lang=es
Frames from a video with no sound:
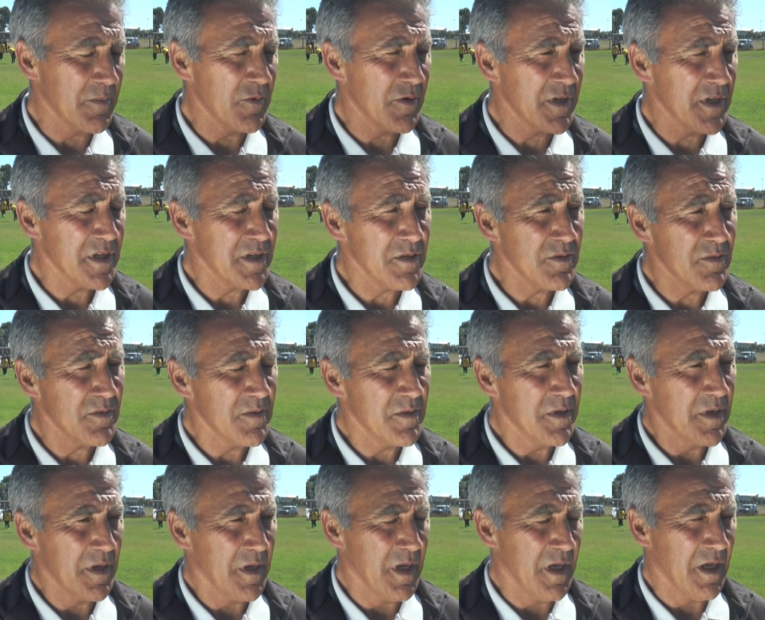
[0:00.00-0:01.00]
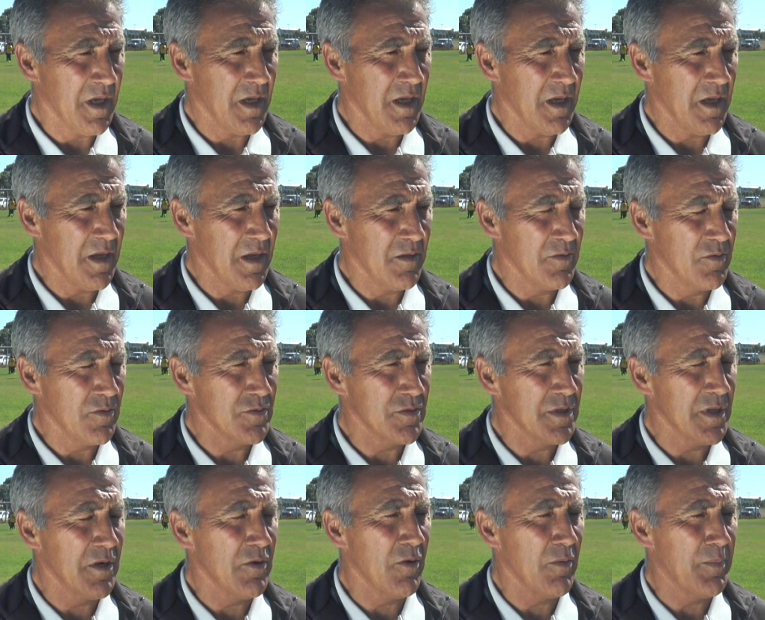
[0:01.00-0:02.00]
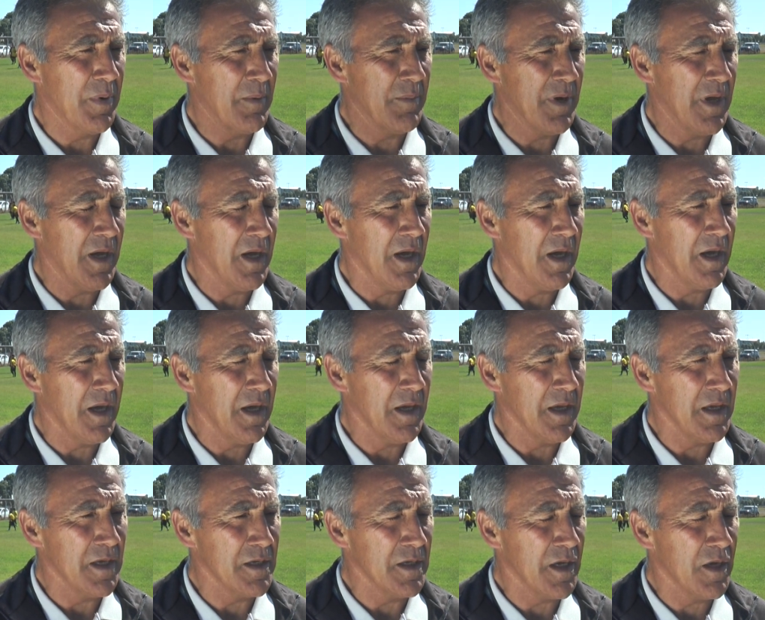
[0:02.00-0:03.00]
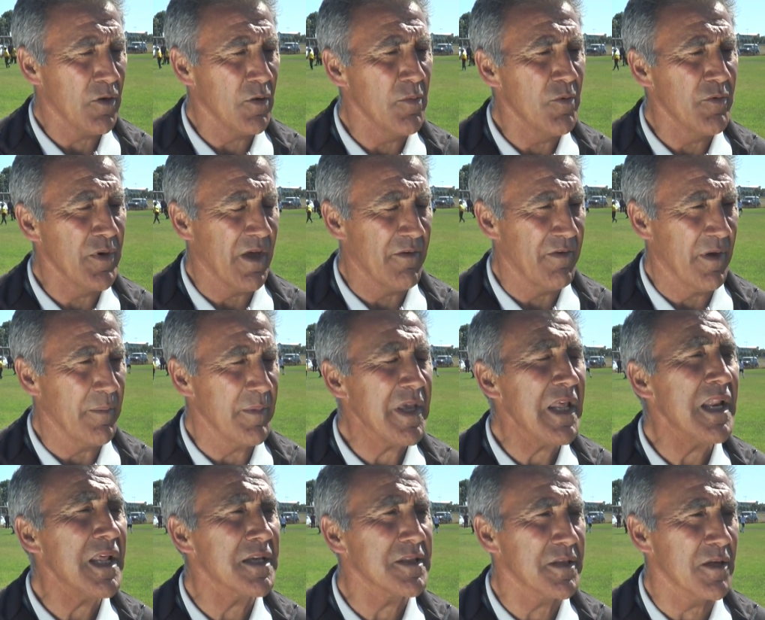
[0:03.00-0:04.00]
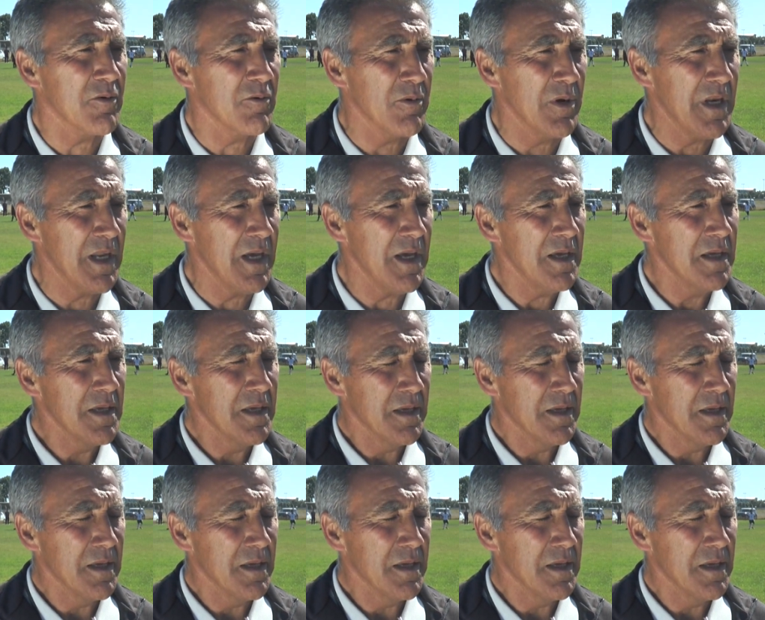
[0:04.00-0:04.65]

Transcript: por ello, eh, donde los papás, eh, es como una familia esta escuela,